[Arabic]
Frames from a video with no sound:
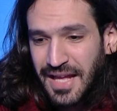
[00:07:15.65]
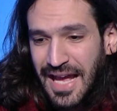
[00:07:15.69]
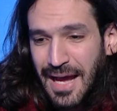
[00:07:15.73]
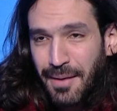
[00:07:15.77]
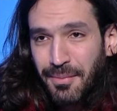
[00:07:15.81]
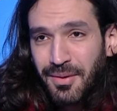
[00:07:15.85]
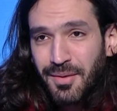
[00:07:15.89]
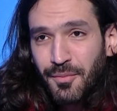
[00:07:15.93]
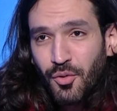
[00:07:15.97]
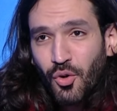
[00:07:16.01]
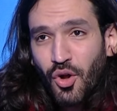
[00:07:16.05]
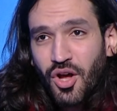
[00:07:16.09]

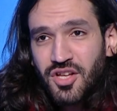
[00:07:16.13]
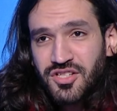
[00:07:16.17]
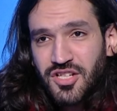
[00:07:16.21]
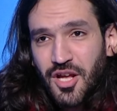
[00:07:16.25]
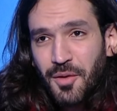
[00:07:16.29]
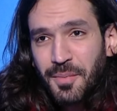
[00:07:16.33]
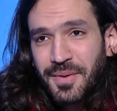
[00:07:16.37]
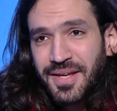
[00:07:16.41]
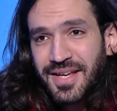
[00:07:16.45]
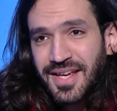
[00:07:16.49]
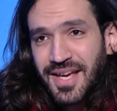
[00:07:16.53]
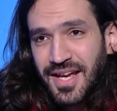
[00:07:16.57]
قبل ما اروح
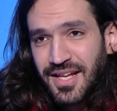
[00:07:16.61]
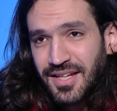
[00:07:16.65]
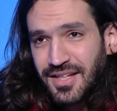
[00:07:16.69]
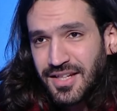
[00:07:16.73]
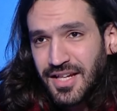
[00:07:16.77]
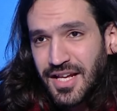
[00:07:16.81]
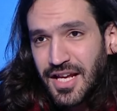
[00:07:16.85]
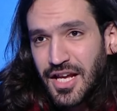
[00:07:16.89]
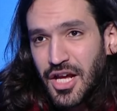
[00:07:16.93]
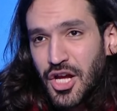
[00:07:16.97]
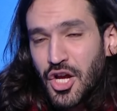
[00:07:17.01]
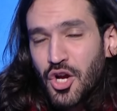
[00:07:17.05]
اصحاب الجياد
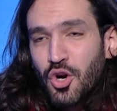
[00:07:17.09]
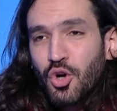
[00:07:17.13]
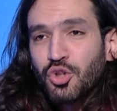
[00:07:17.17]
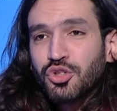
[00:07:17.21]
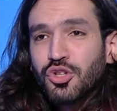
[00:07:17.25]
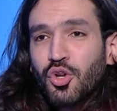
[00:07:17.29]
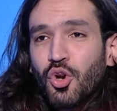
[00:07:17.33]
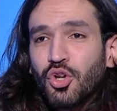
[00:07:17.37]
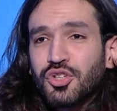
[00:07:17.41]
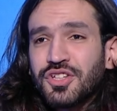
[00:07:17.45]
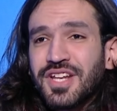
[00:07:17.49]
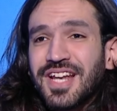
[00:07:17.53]

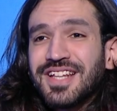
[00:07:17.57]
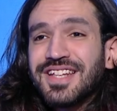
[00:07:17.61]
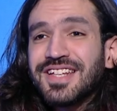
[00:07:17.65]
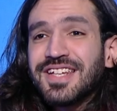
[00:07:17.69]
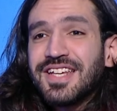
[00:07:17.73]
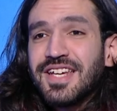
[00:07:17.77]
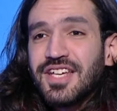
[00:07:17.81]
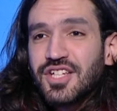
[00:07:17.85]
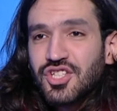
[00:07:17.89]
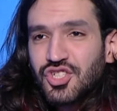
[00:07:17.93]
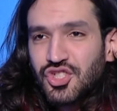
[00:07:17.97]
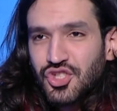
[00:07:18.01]
كنت رحت نادي
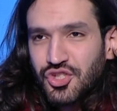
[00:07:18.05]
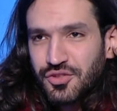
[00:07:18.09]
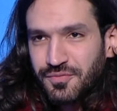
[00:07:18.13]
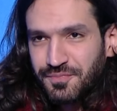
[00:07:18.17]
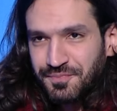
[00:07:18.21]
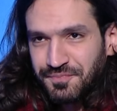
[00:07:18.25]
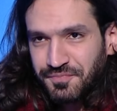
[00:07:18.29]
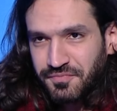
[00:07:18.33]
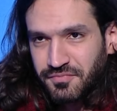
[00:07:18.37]
الجيش